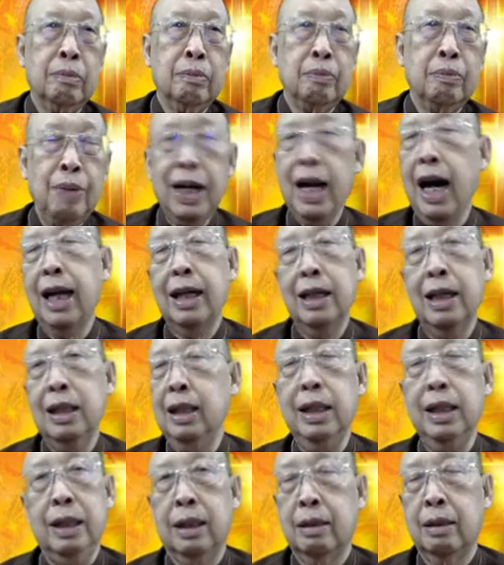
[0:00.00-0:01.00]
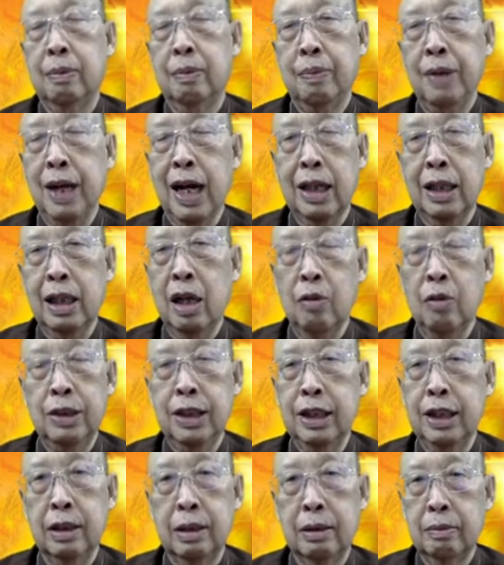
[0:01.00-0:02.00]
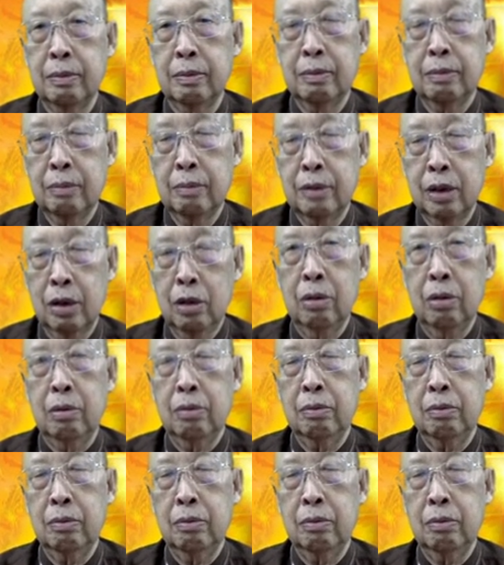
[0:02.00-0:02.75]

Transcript: ประกาศเลย ประกาศเขาประเสริฐเนาะ